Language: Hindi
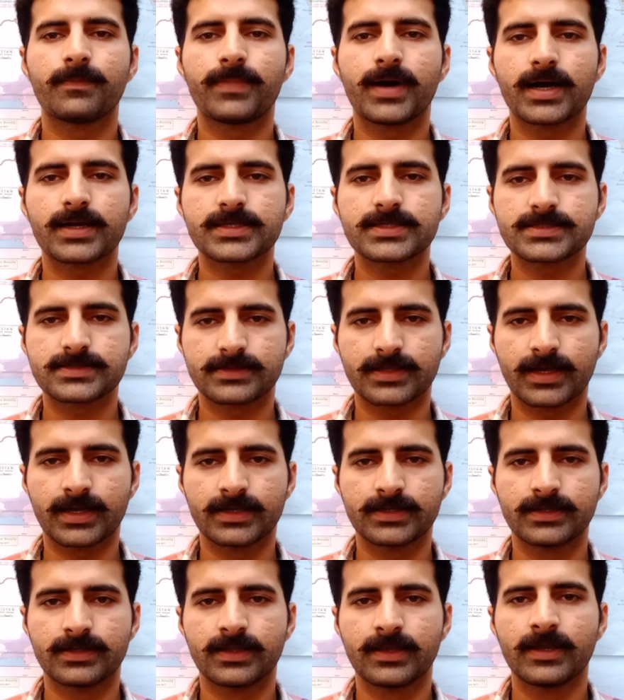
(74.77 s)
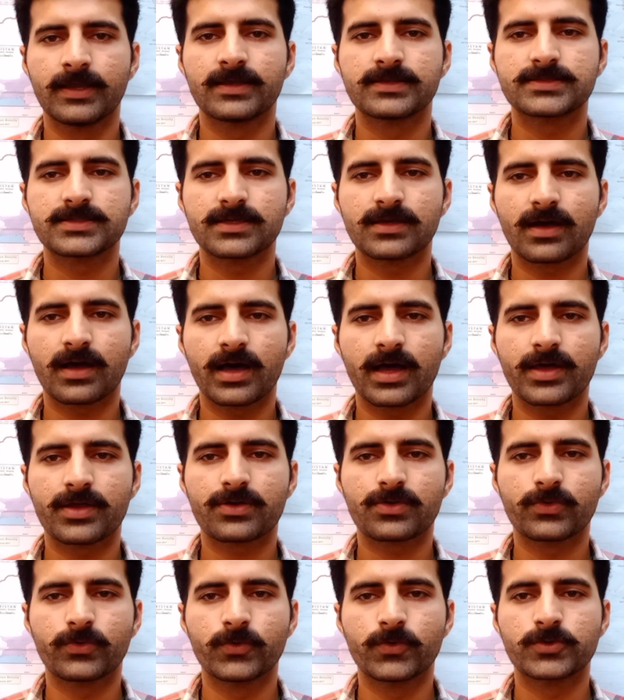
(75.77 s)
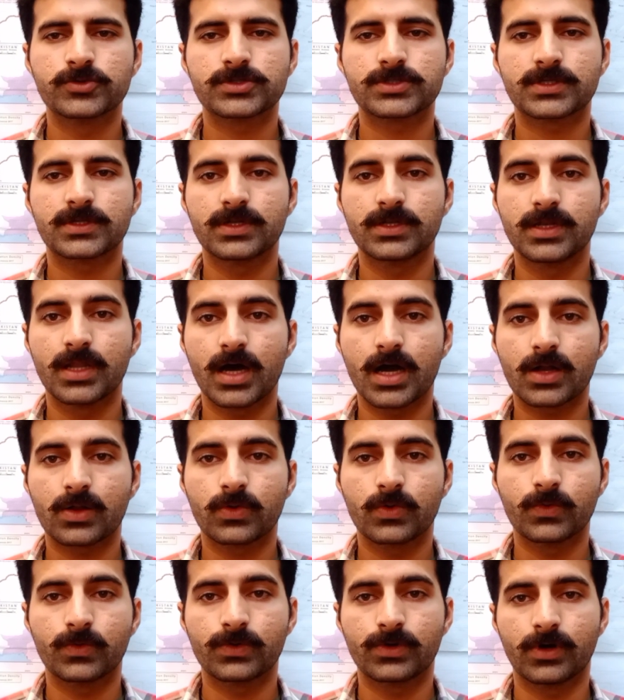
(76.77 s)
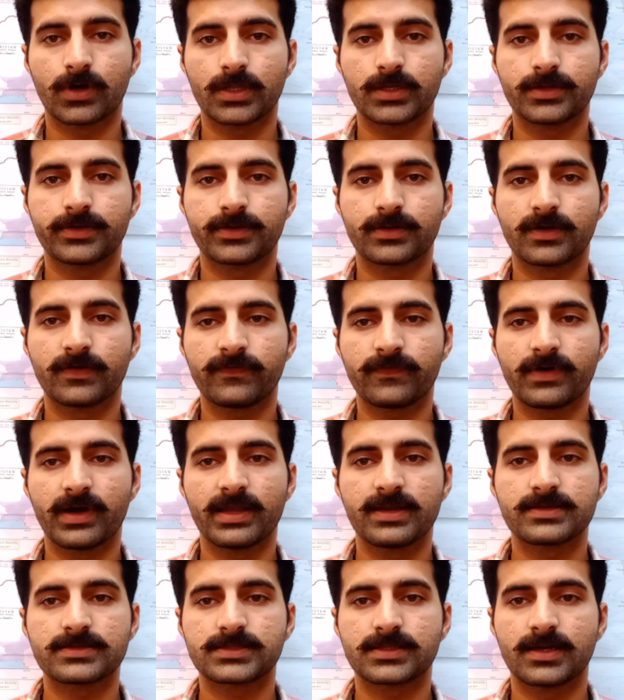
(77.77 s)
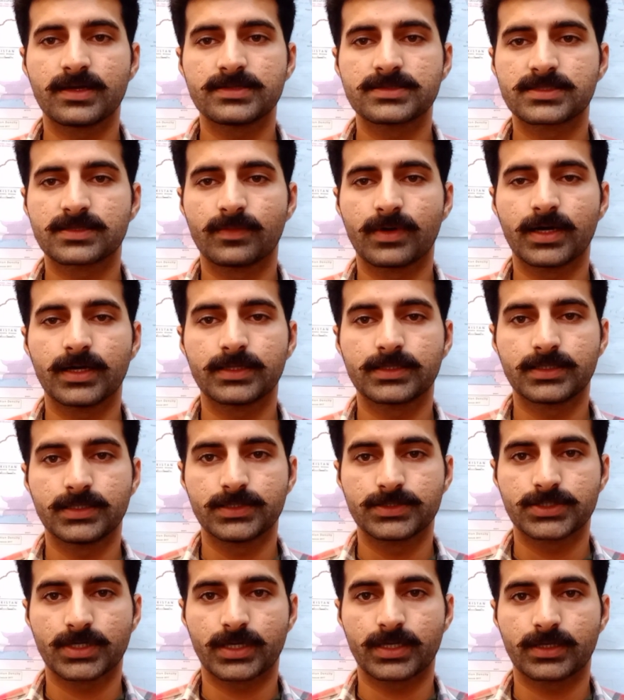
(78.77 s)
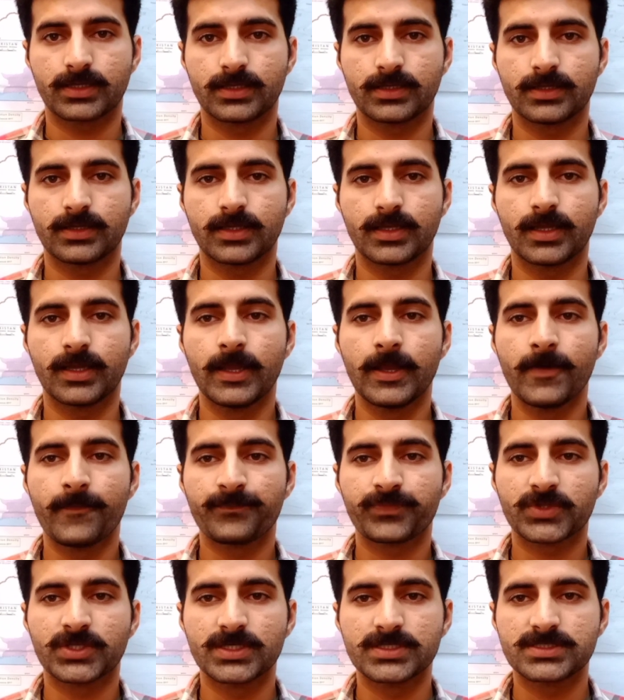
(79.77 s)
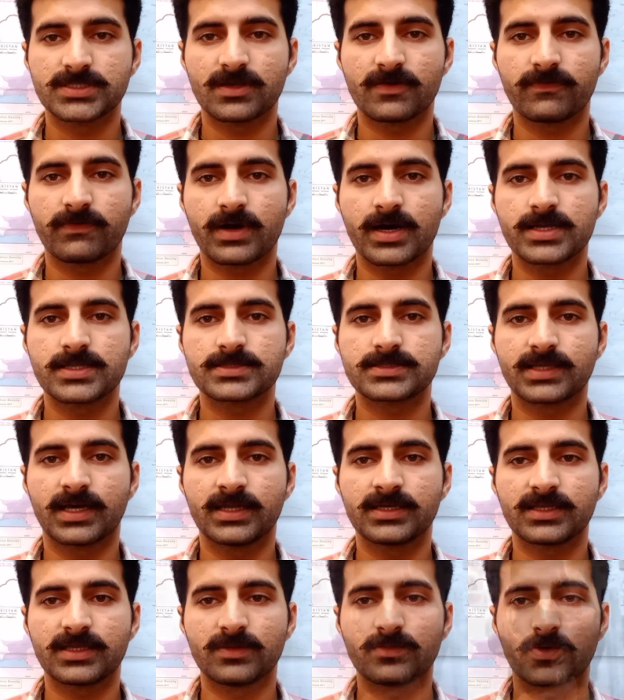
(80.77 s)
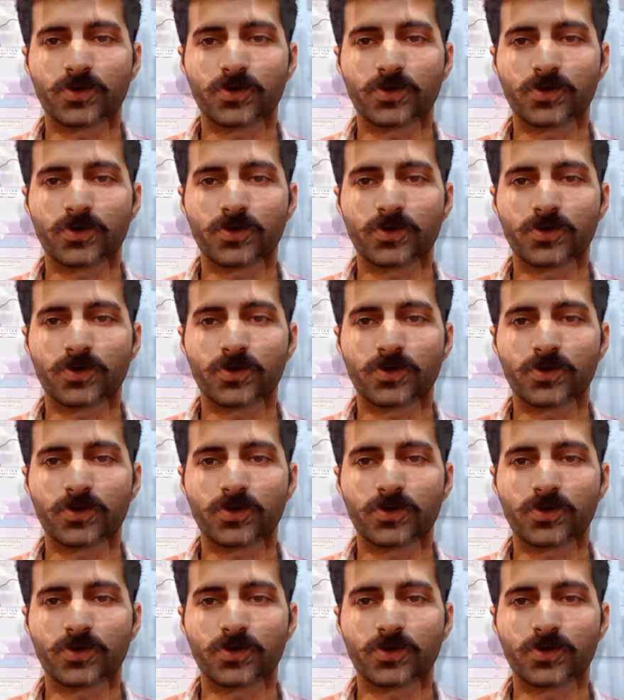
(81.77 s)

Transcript: पाकिस्तान से हर रोज़ लाखों डॉलर अफ़गानिस्तान मगल किए जा रहे हैं जिससे अफ़गानिस्तान की